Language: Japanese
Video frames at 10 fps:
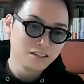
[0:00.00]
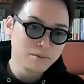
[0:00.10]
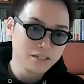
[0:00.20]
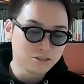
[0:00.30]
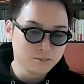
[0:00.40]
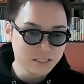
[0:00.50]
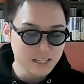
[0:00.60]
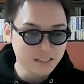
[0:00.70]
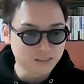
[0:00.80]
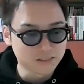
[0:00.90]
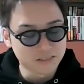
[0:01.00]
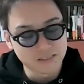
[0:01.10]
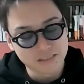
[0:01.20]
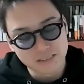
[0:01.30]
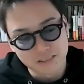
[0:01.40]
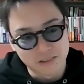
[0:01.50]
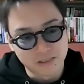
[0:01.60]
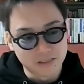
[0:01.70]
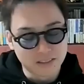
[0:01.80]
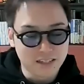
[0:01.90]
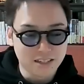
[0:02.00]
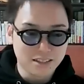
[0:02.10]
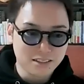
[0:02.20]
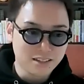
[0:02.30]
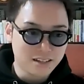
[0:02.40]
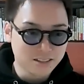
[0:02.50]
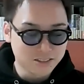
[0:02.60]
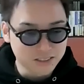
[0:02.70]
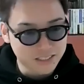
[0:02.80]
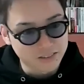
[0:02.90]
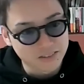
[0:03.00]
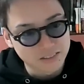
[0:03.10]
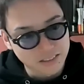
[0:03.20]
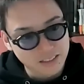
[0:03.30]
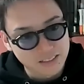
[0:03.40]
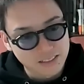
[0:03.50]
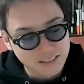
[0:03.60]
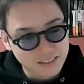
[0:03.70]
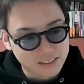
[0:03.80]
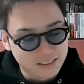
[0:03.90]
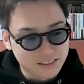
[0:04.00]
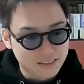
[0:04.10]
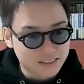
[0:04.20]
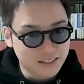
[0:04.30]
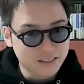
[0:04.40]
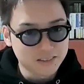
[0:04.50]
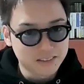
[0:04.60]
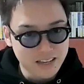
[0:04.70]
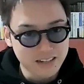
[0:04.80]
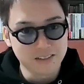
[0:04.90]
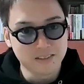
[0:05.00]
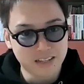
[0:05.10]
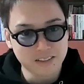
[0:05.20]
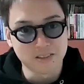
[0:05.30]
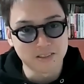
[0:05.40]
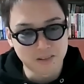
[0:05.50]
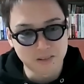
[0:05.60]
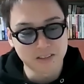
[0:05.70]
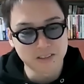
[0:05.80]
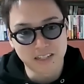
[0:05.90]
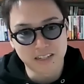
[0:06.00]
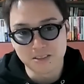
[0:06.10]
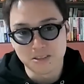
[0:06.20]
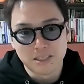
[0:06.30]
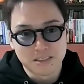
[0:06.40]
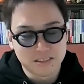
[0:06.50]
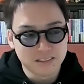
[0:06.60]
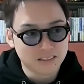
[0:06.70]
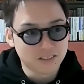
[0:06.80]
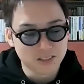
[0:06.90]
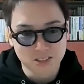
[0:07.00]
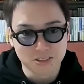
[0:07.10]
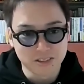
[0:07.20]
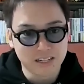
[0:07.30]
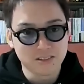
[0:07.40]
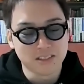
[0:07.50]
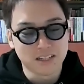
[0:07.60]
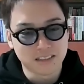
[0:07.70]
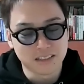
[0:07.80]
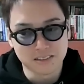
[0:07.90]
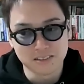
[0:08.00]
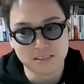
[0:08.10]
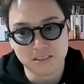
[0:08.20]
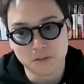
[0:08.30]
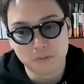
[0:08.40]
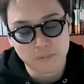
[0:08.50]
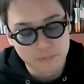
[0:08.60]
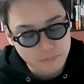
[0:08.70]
やっぱりコミュニケーションの方が高くついちゃうんですよね。結局請求のやり取りとかお金の支払いとかもあるし、その人とのやり取りがあったりするんですけど、